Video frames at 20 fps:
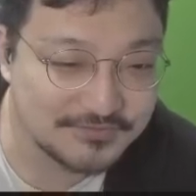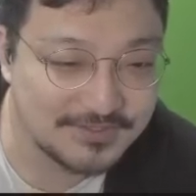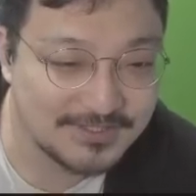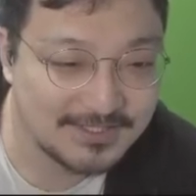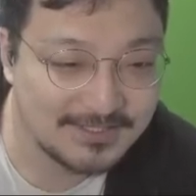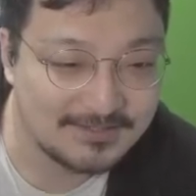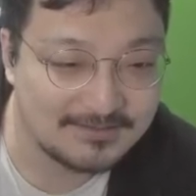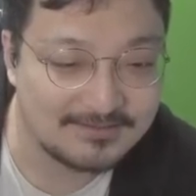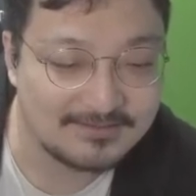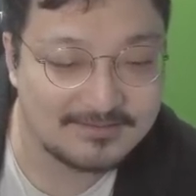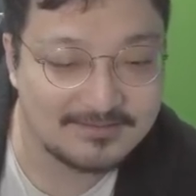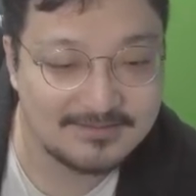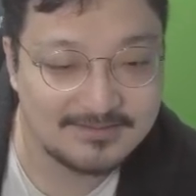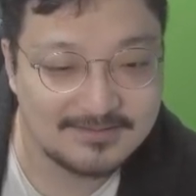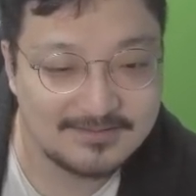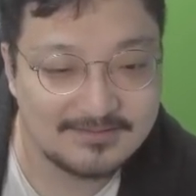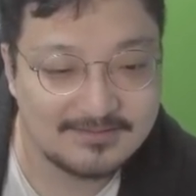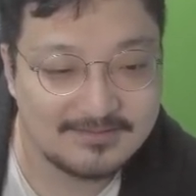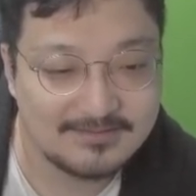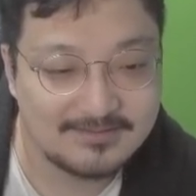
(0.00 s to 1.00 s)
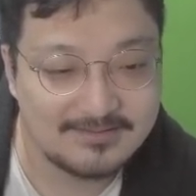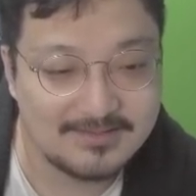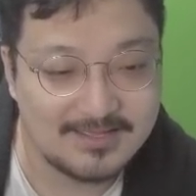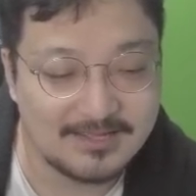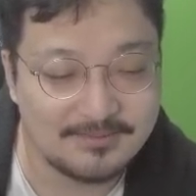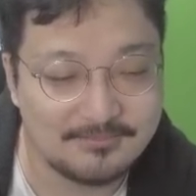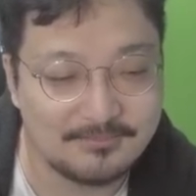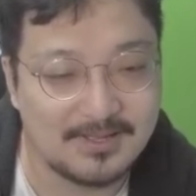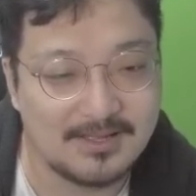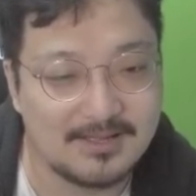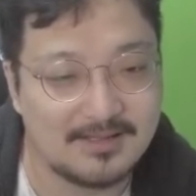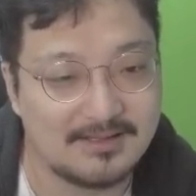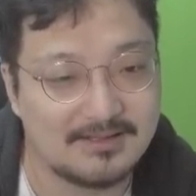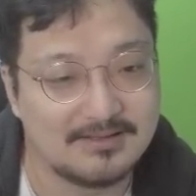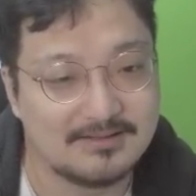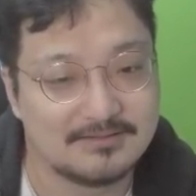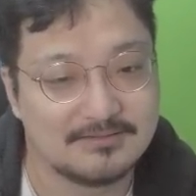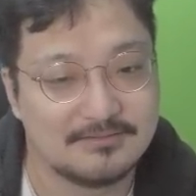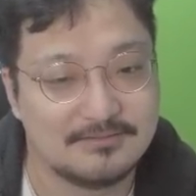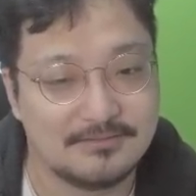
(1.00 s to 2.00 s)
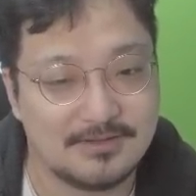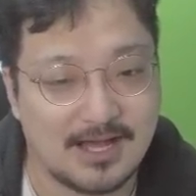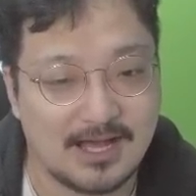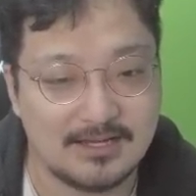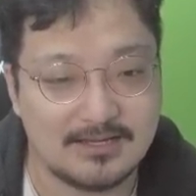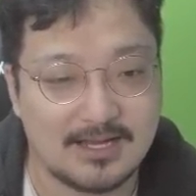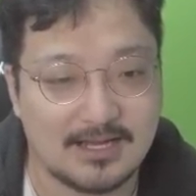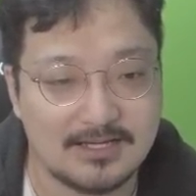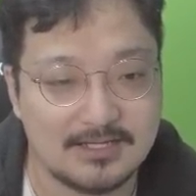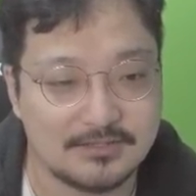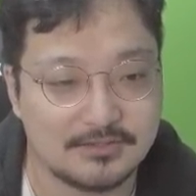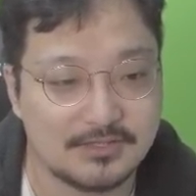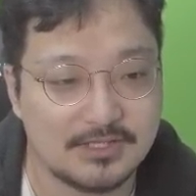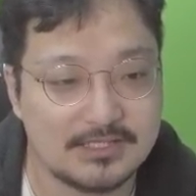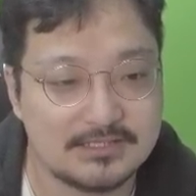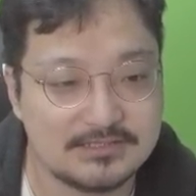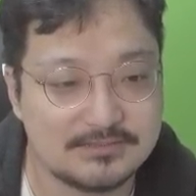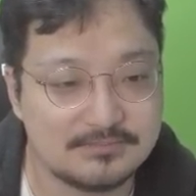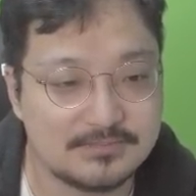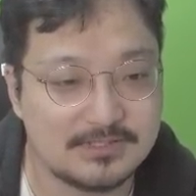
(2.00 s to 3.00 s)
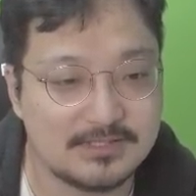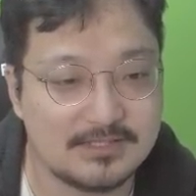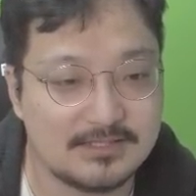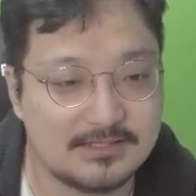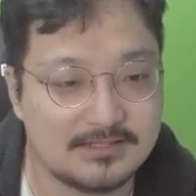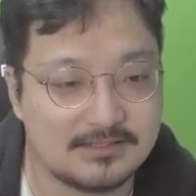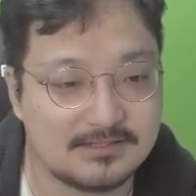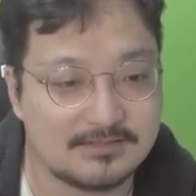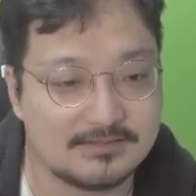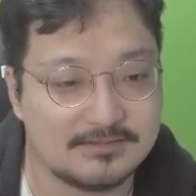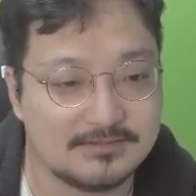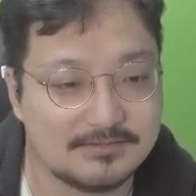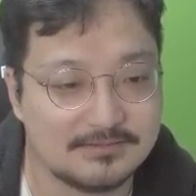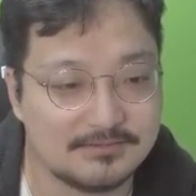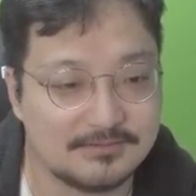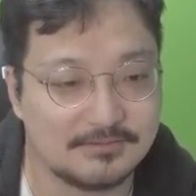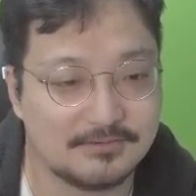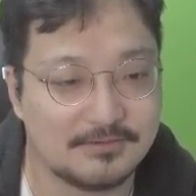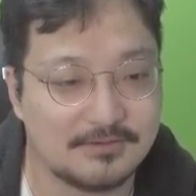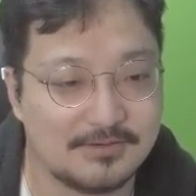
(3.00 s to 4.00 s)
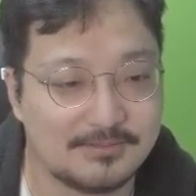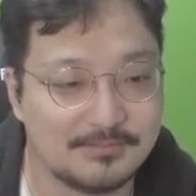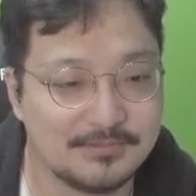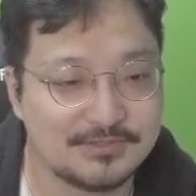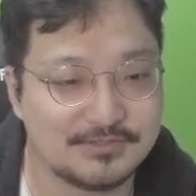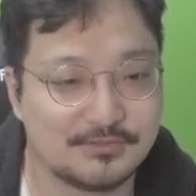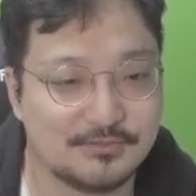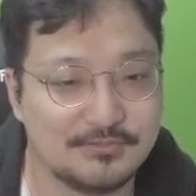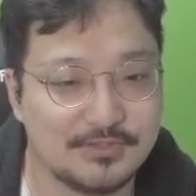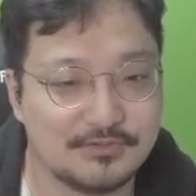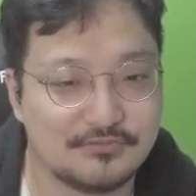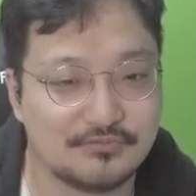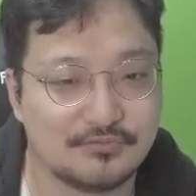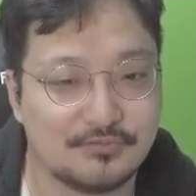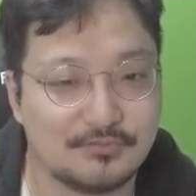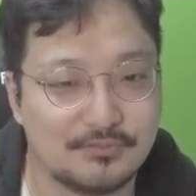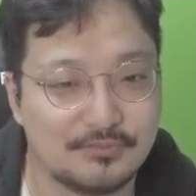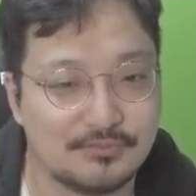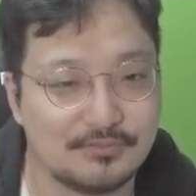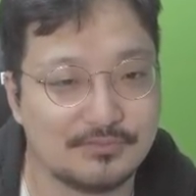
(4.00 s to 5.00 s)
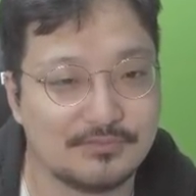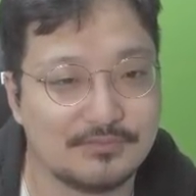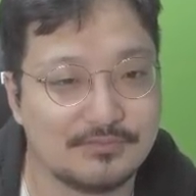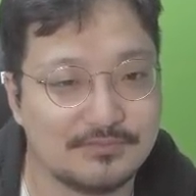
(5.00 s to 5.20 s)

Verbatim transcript: 거야? 야, 임마. 그거 알을 안에 넣어야지, 임마. 어, 한 번씩 혼내주고.